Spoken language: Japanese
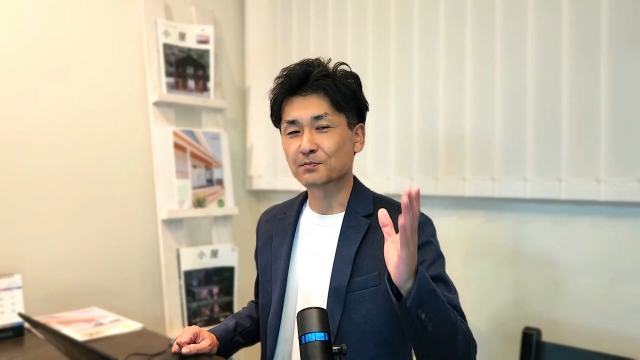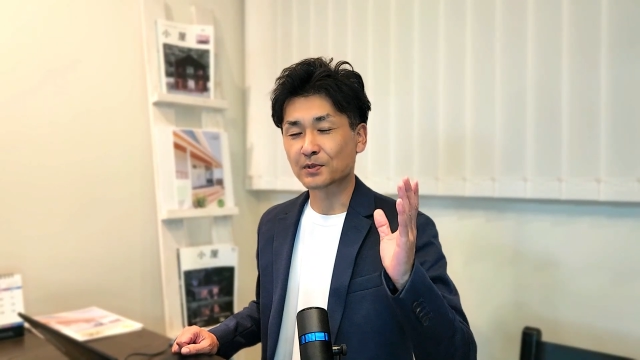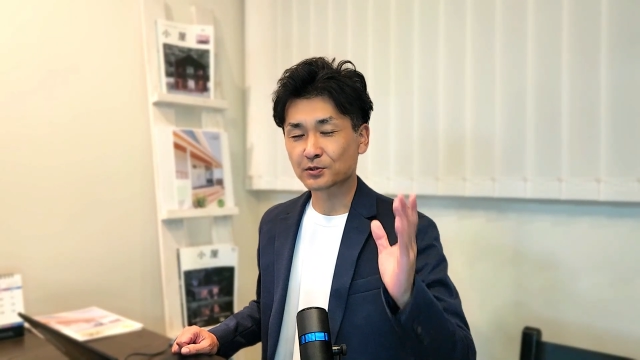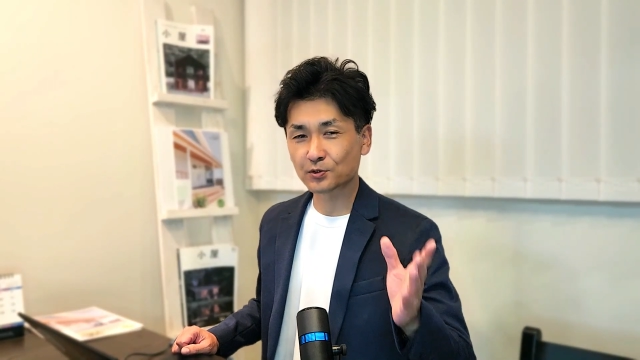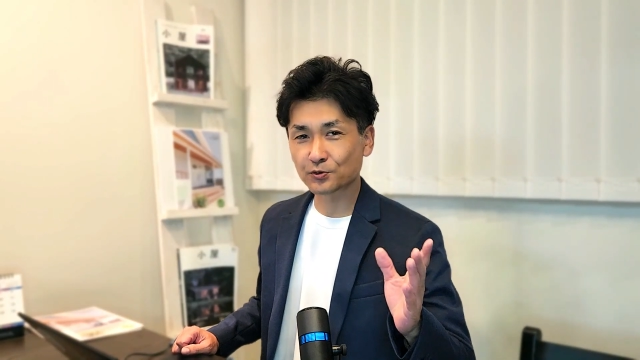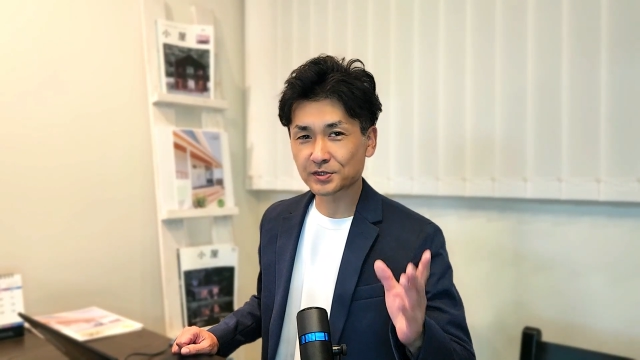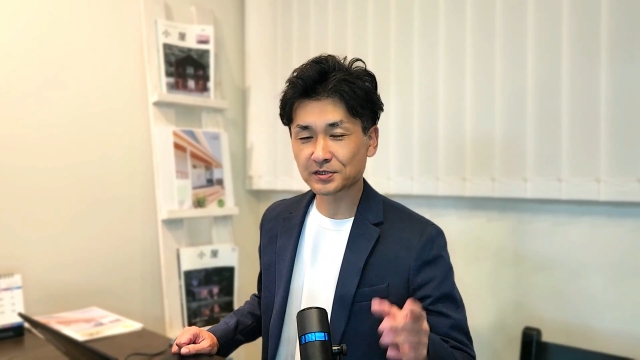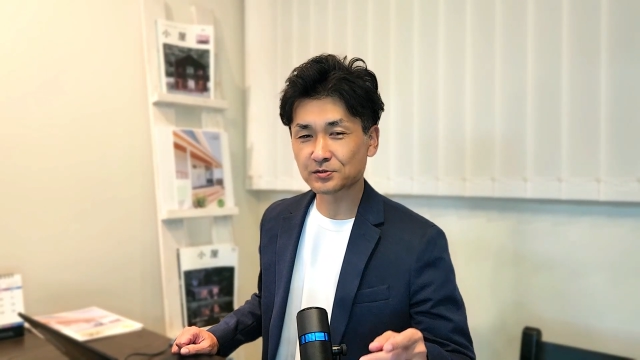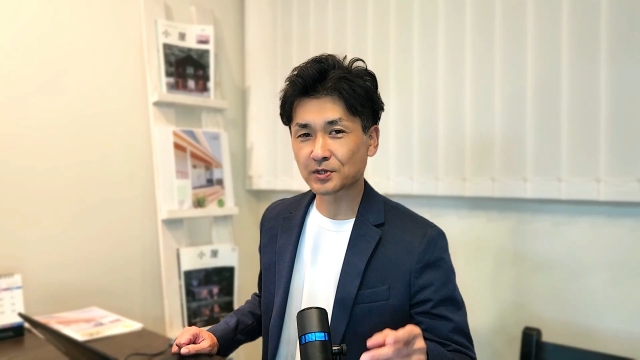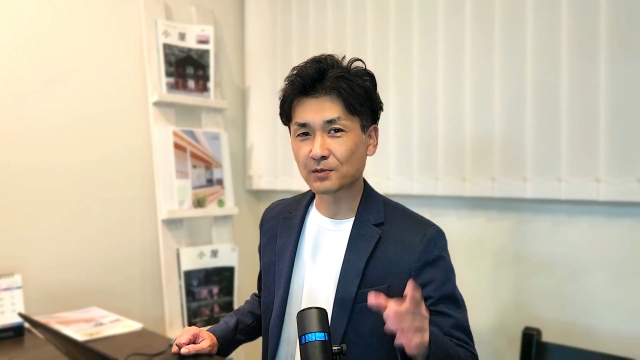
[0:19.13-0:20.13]
間取り考
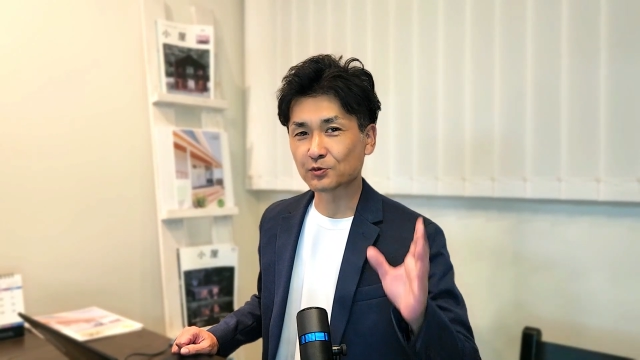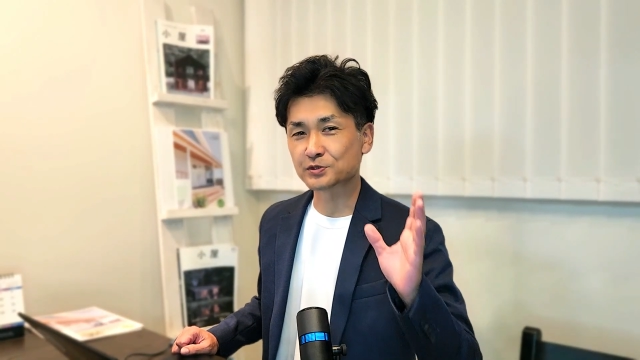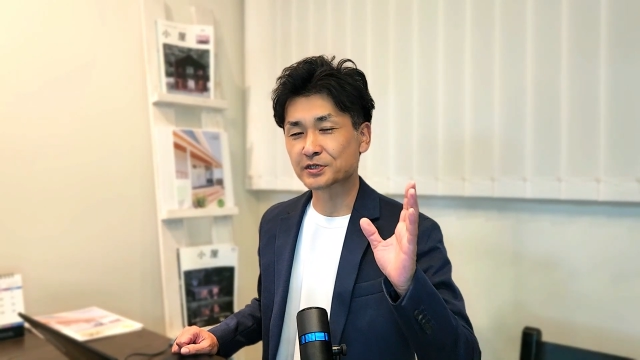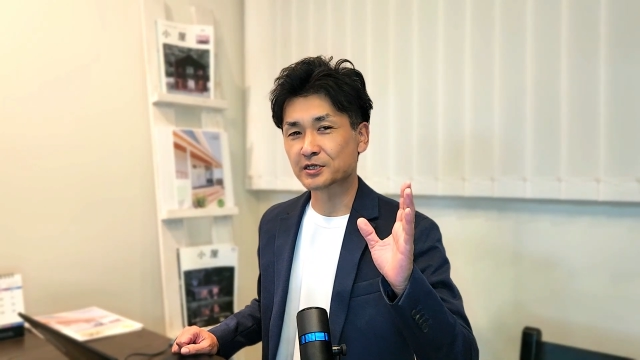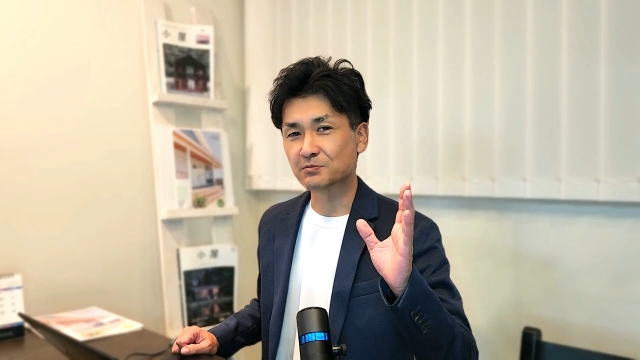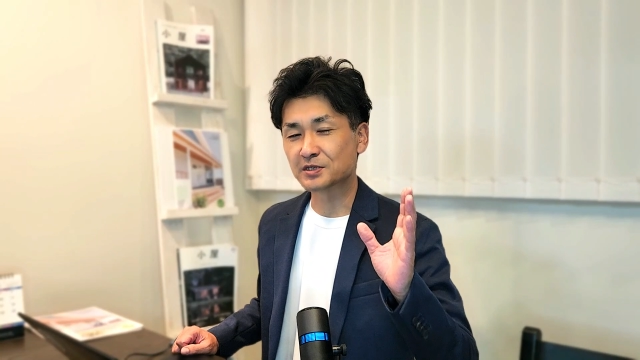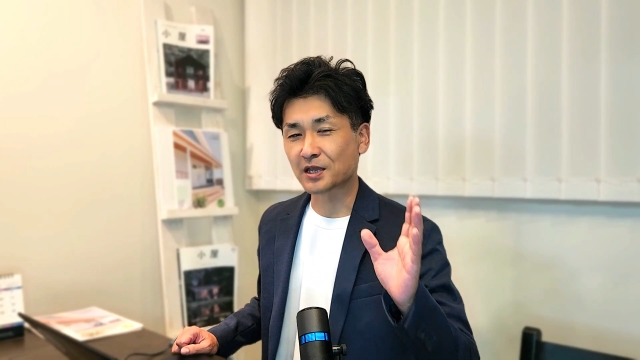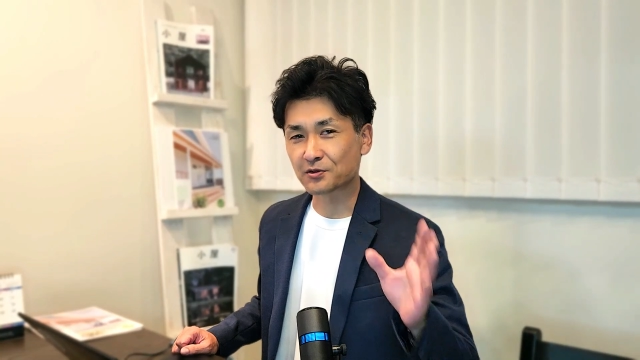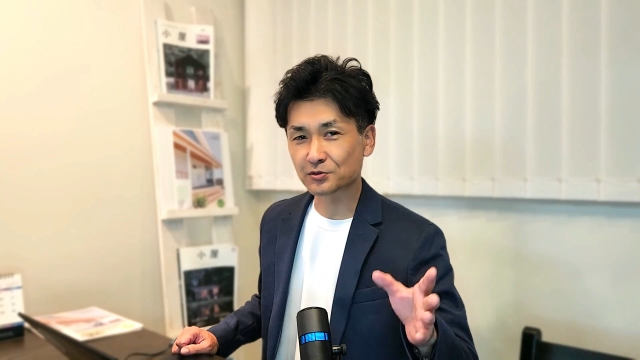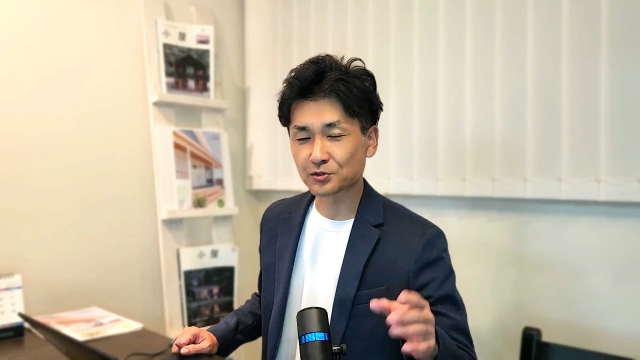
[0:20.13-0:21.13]
察動画もうすでに見た
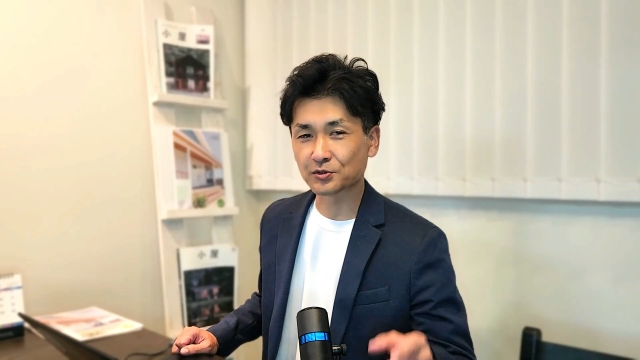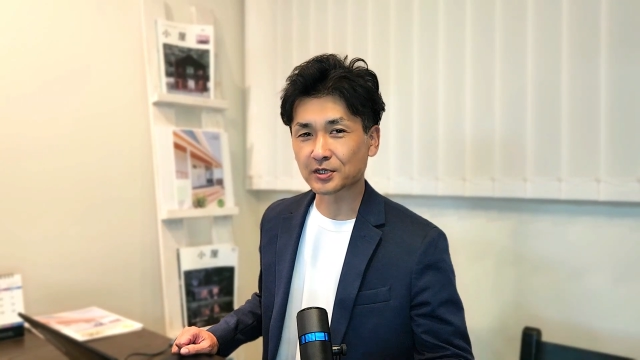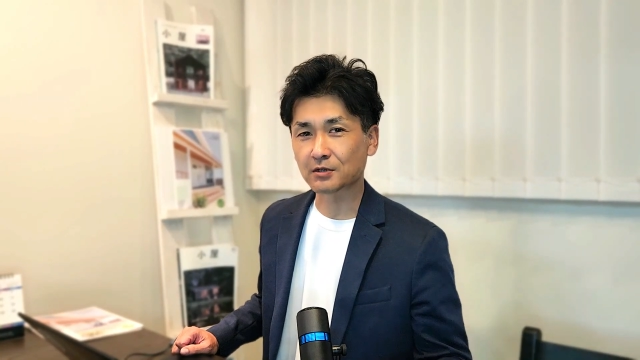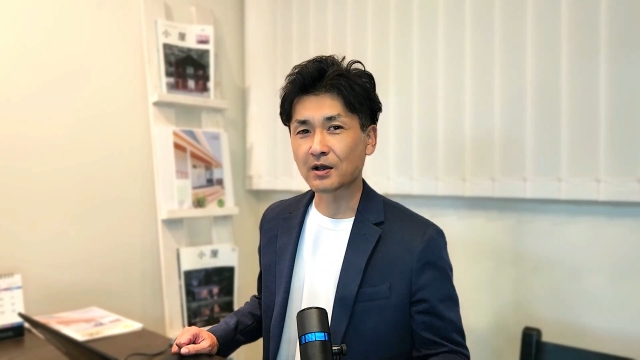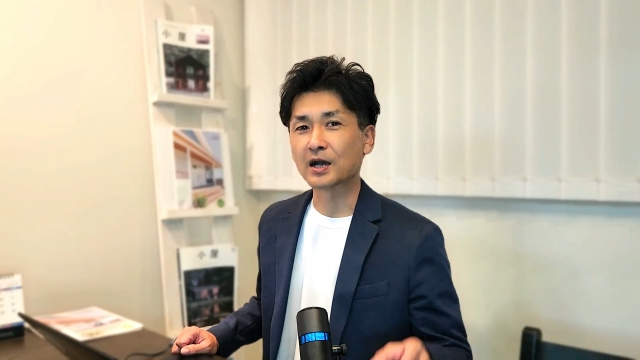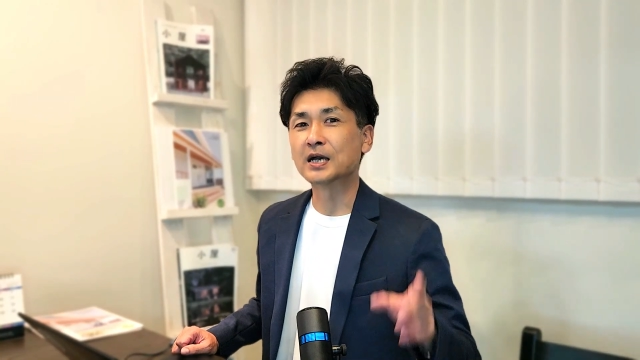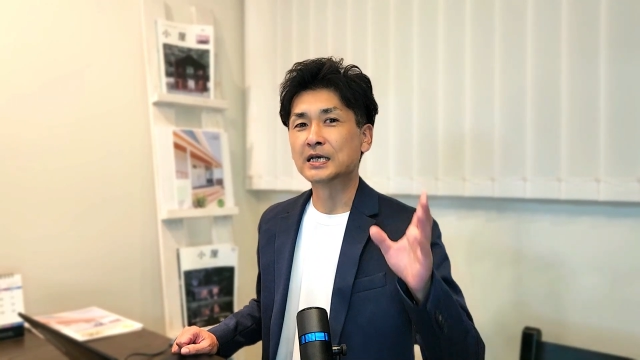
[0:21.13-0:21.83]
よという方は、